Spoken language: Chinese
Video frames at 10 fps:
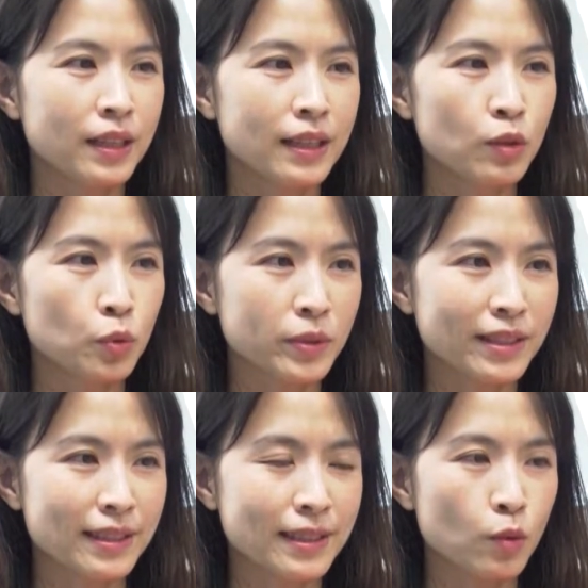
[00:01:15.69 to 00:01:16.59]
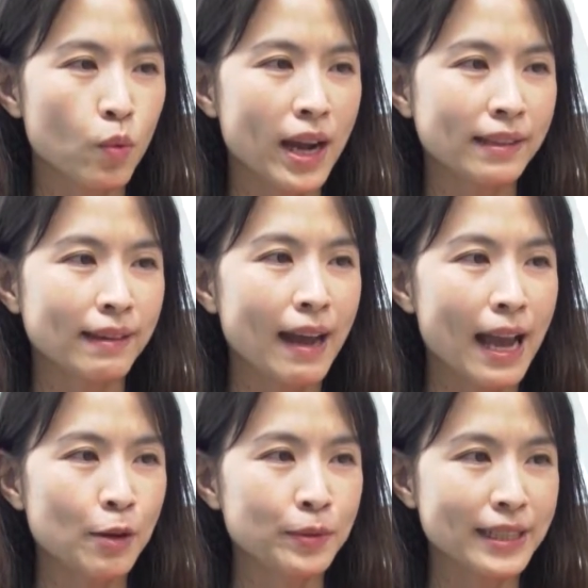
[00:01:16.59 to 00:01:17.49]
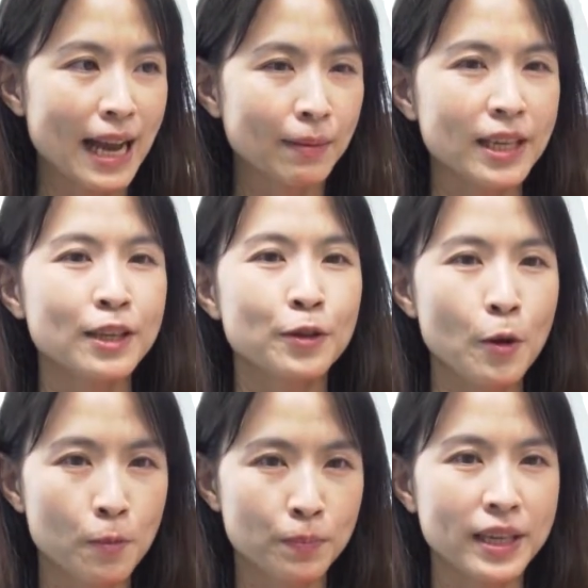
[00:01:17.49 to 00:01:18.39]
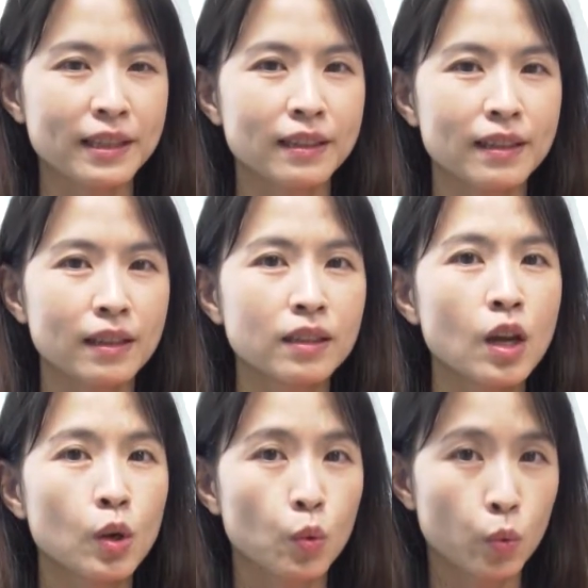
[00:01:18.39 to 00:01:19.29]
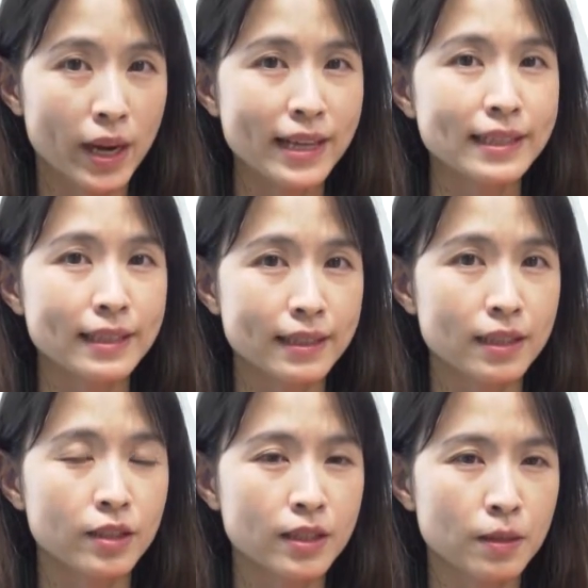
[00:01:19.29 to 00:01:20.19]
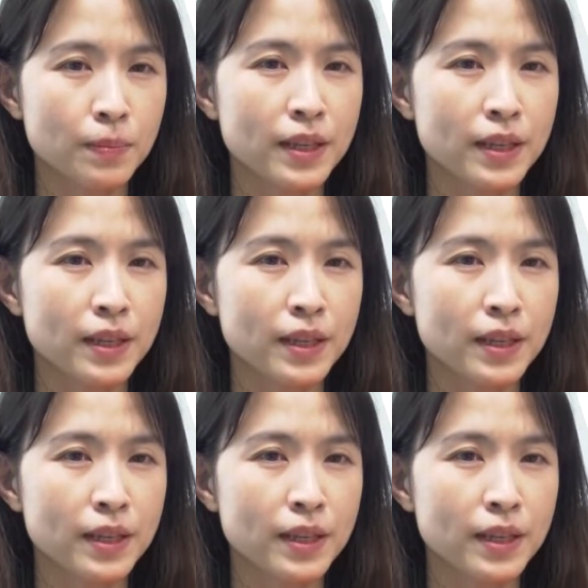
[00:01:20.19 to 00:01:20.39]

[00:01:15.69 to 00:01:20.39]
那除此之外呢，还有家庭用品跟谷类及其制